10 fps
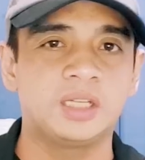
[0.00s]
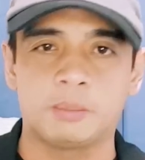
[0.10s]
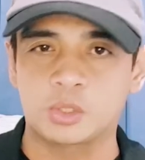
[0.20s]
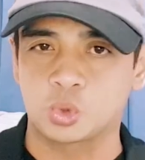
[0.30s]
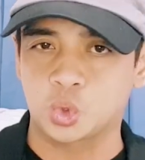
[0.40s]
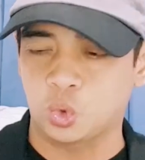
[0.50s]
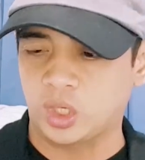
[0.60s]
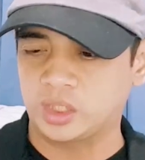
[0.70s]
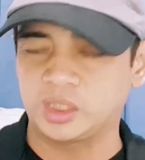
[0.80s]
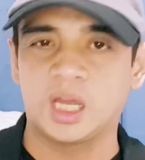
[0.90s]
na
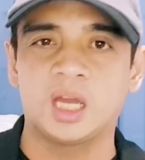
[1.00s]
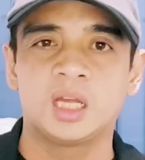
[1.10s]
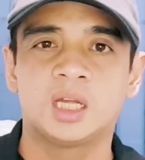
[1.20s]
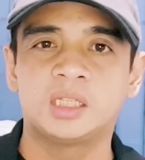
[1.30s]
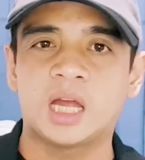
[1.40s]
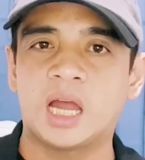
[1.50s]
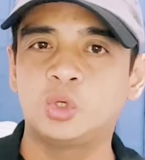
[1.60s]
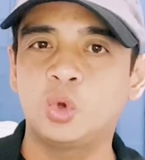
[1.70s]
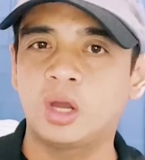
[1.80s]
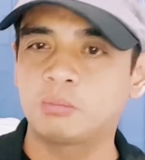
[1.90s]
masusukat niya na
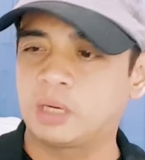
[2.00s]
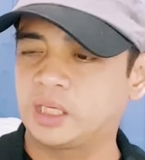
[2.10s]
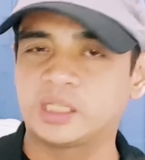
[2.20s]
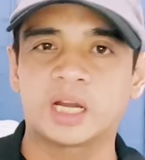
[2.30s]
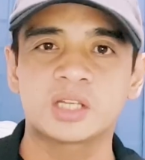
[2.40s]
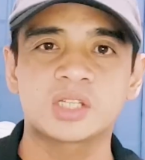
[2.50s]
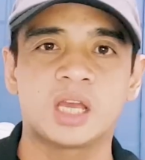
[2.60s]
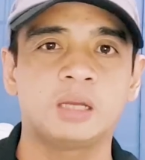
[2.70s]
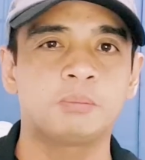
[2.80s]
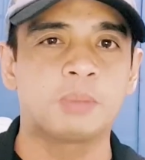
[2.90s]
ano ang mangyayari
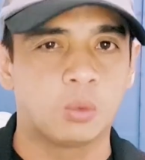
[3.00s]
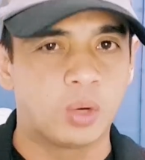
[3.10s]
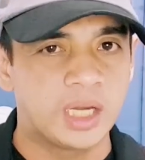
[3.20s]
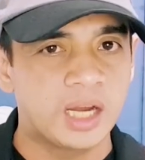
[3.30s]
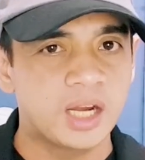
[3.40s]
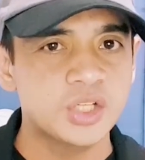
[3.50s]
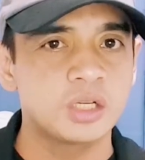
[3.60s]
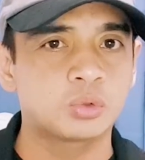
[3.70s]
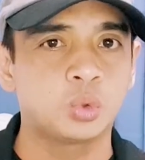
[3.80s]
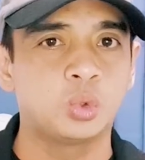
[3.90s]
sa akin pag nawala na siya
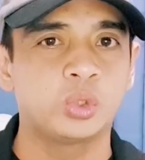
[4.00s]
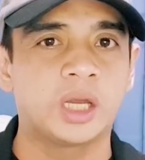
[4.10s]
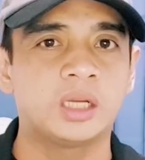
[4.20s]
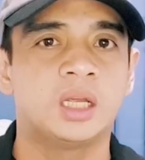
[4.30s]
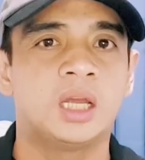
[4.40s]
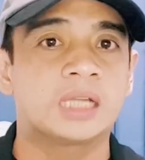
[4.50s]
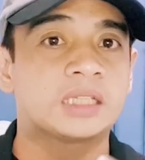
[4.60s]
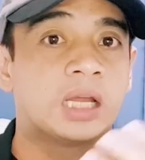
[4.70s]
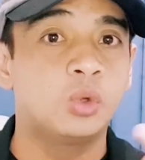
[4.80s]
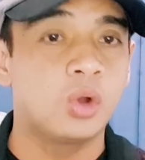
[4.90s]
ng tuluyan
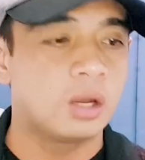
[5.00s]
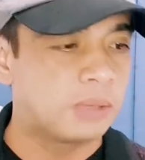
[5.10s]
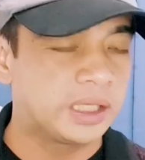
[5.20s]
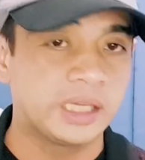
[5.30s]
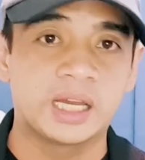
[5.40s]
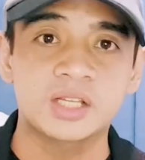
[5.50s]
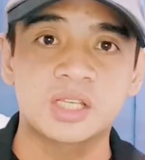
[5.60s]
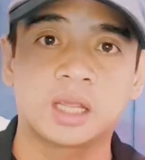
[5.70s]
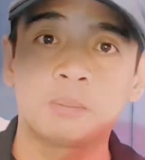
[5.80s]
at ano ang mangyayari sa akin